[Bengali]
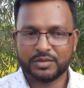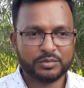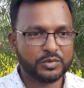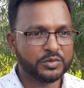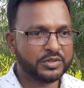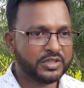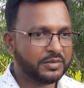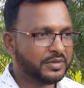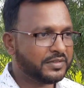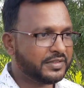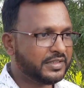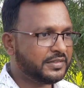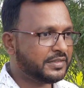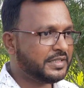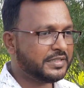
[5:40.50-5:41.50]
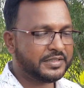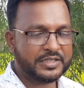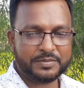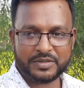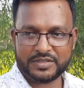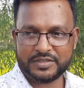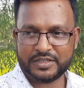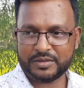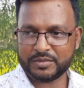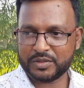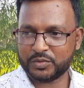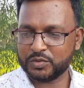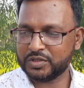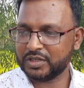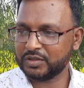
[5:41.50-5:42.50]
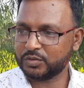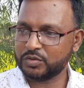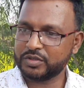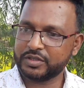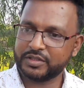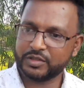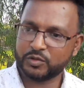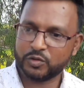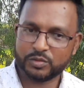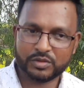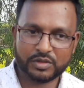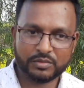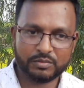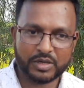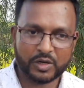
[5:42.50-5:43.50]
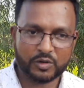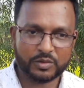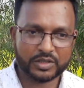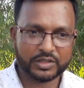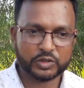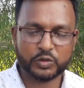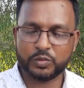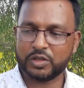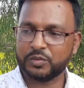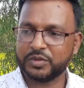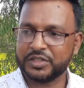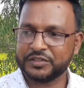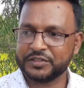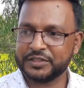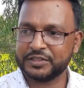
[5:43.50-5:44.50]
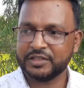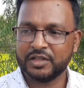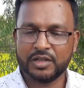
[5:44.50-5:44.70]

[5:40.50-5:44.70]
প্রতিটা ব্যাচে জিএসসি পেয়েছি আমরা দুইটা দুইটাতেই খুব ভালো একটা সুফল পেয়েছি